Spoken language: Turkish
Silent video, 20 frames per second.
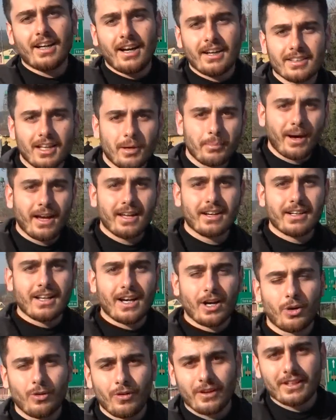dağda,
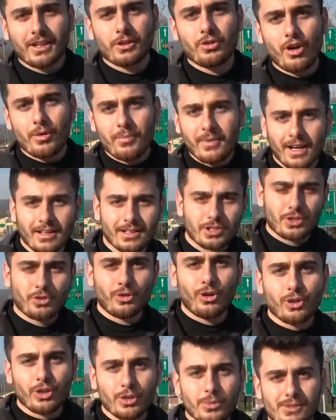bayırda, ovada görmeye alışık
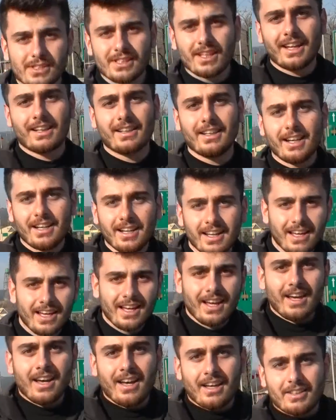olduğumuz inekler
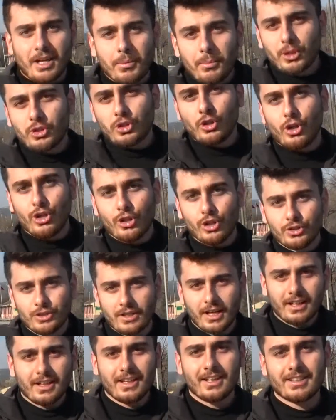Temoto
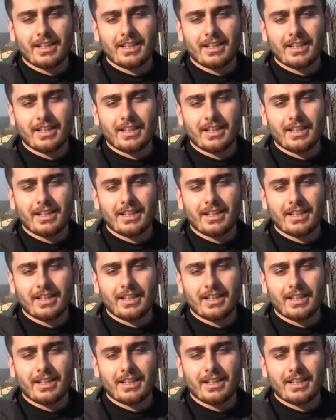yolunda.